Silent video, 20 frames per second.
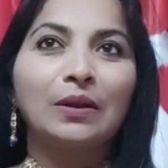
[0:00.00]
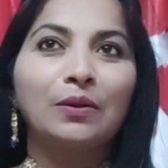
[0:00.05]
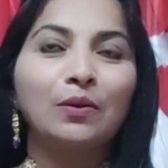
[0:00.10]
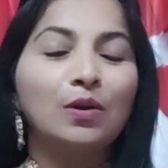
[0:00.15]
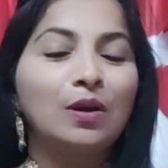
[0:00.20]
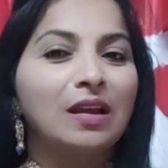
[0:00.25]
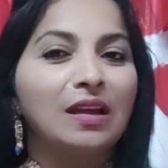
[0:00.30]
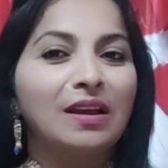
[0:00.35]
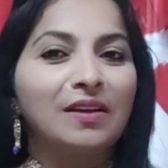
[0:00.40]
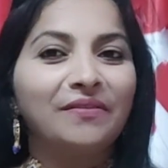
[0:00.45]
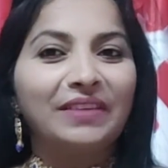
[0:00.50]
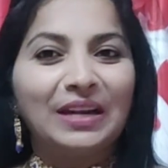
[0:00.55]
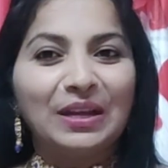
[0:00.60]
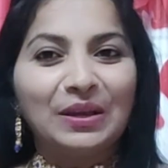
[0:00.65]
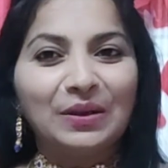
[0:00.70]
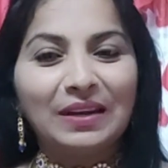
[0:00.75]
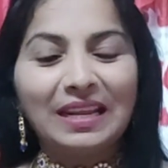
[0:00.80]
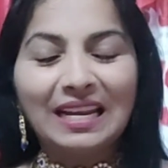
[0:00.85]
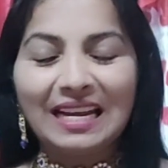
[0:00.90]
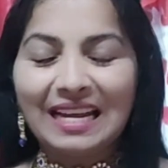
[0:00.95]
వీడియోని
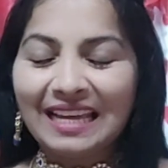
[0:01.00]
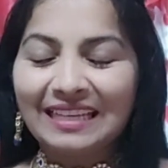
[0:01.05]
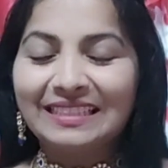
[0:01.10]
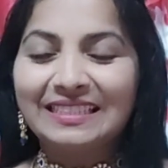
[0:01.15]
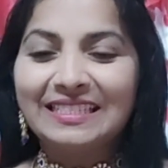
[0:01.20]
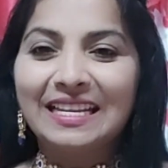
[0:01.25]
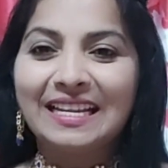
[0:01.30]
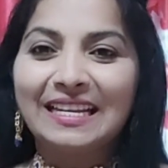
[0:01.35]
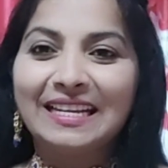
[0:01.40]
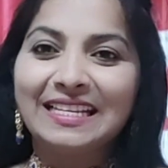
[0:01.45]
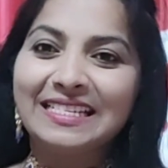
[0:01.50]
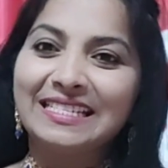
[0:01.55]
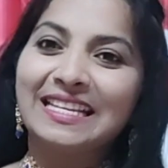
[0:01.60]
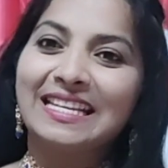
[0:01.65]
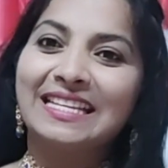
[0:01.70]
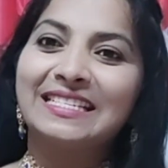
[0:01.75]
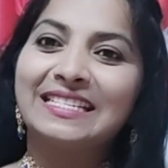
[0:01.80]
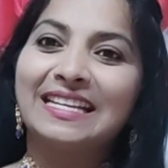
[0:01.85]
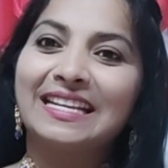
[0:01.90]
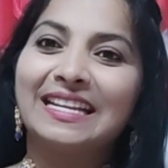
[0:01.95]
లైక్ చేయండి షేర్ చేయండి
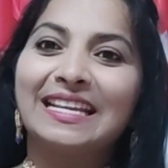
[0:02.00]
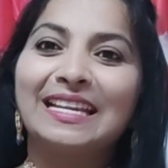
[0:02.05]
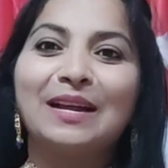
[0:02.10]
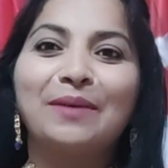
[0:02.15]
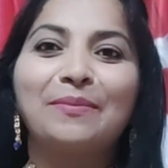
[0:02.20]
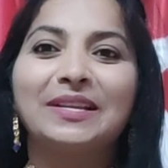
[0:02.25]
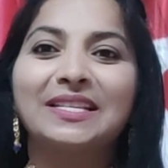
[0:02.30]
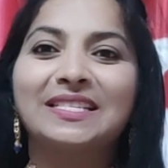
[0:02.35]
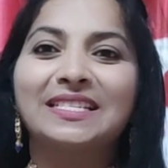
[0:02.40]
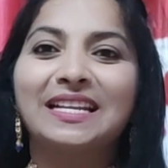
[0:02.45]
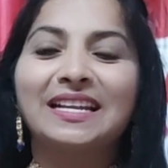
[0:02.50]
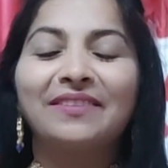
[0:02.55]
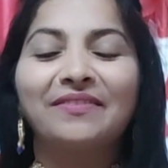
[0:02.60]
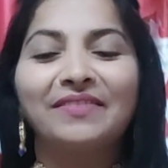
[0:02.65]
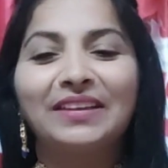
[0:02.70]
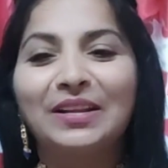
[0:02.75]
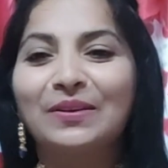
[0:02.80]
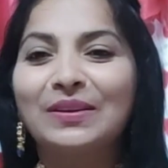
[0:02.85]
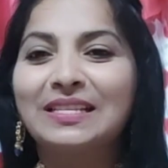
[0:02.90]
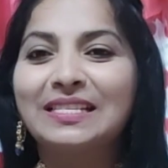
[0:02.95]
కమెంట్ చేయండి వీడియో
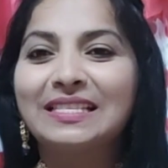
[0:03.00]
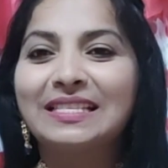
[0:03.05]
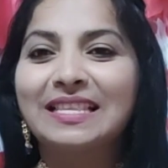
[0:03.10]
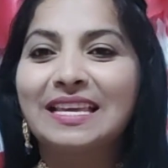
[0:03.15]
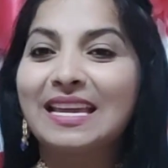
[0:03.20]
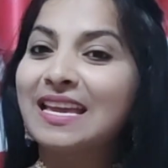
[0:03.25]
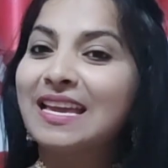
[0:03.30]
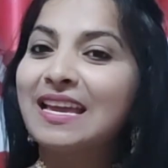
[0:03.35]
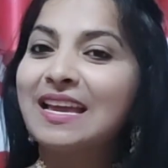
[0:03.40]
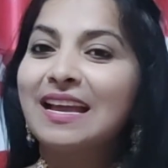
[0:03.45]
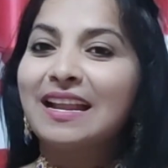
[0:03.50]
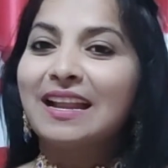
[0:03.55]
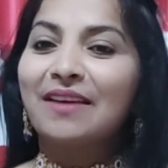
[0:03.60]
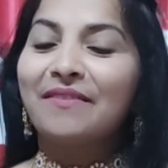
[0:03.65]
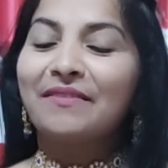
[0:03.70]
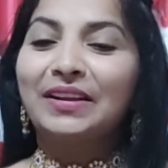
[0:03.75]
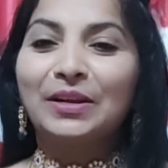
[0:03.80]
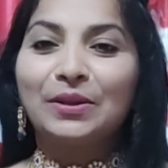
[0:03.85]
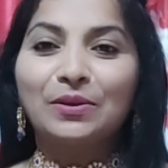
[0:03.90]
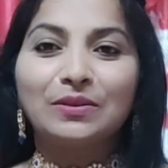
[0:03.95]
నచ్చితే నా వీడియోస్
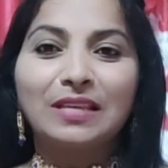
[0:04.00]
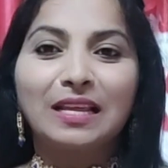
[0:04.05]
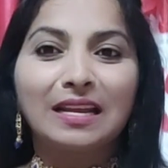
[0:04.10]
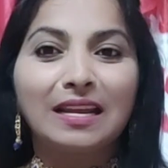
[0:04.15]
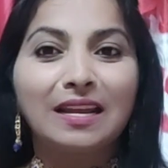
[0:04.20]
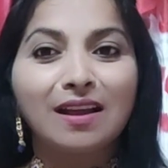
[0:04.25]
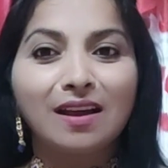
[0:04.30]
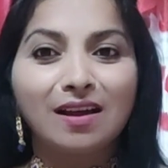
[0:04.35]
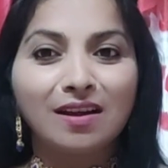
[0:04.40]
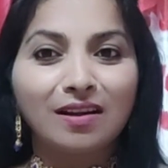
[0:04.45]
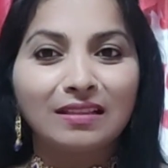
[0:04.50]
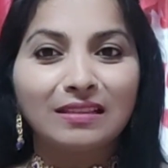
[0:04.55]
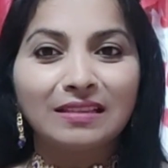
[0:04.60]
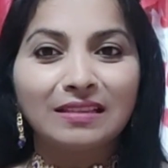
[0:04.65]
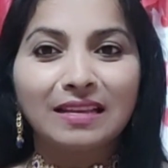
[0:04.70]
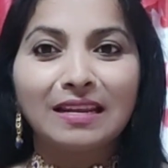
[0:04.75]
అన్ని నా హాల్స్ అన్ని